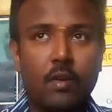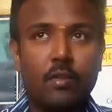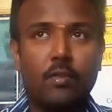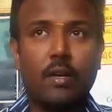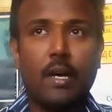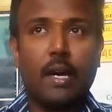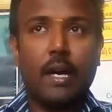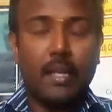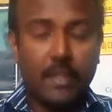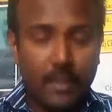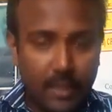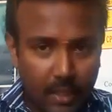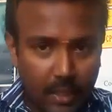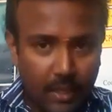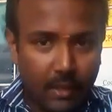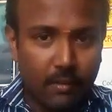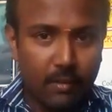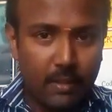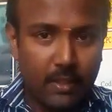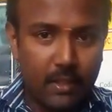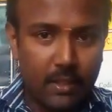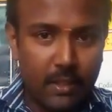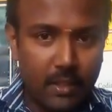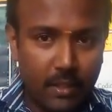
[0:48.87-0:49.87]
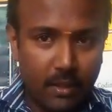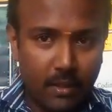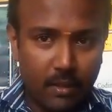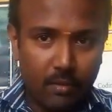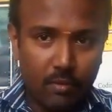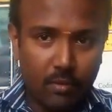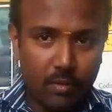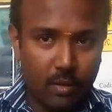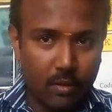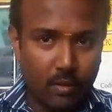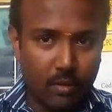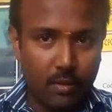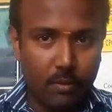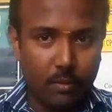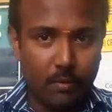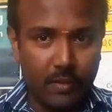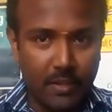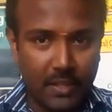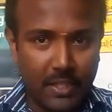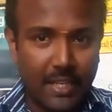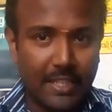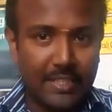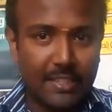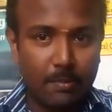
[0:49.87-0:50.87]
ஸோ அதில் வந்து ஒரு
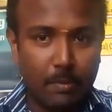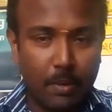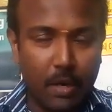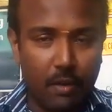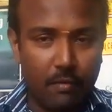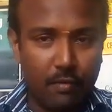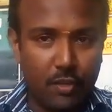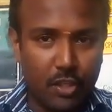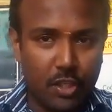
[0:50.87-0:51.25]
வித்தியாசமான